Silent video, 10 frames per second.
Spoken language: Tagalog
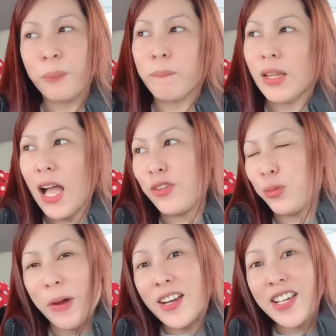ano,
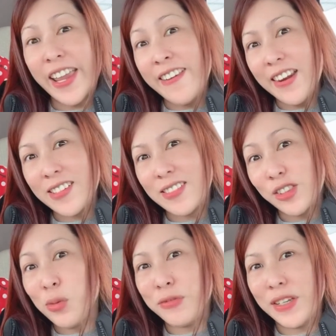para siyang NLEX na
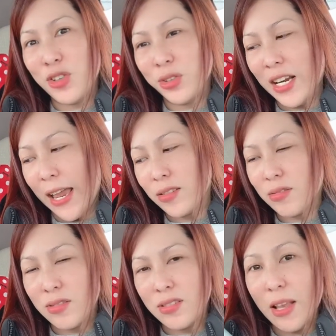toll fee doon guys
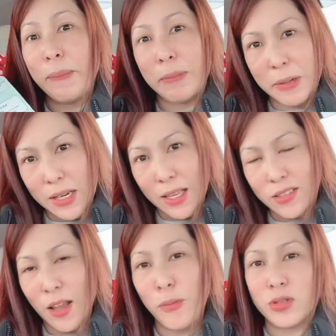sa Pilipinas.
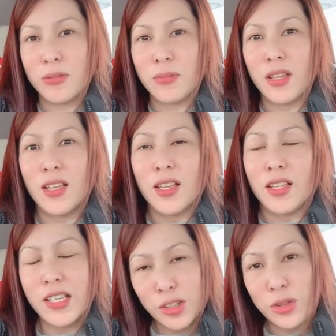Tapos,
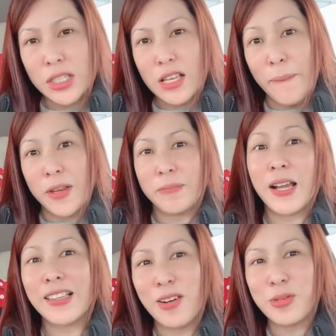dito din sa amin,
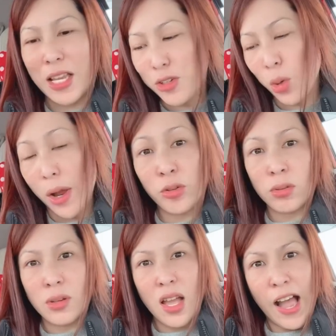pakita ko sa inyo kung
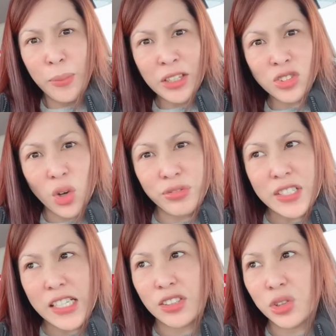anong, ano pa yung toll
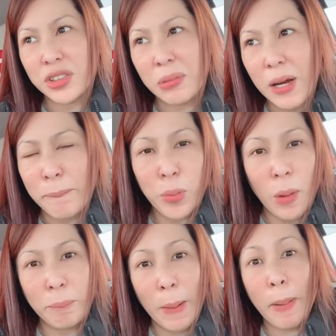fee dito, di ba?
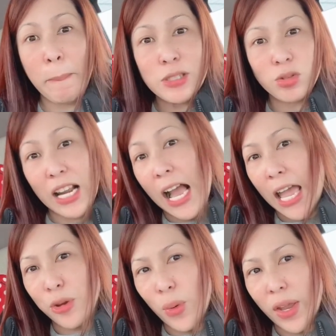Papapasok ng
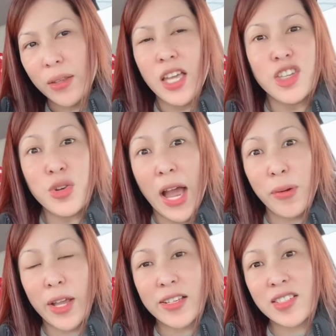highway. Yung
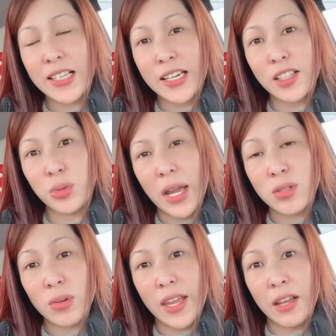highway kasi nila dito guys,
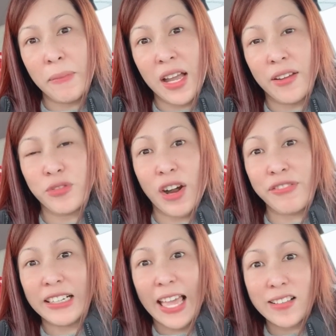wala ng mga
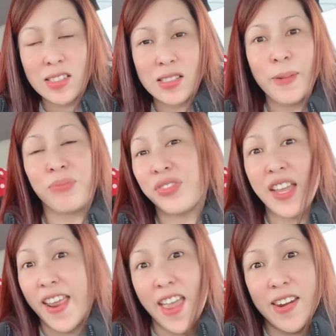traffic lights.
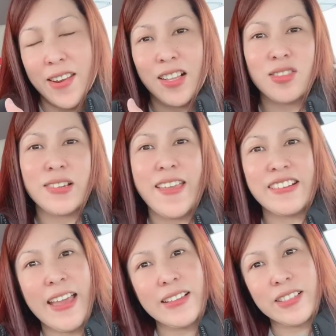Dire-diretso na
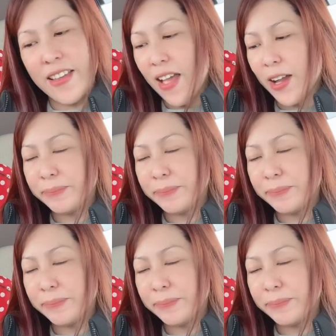yan guys, kaya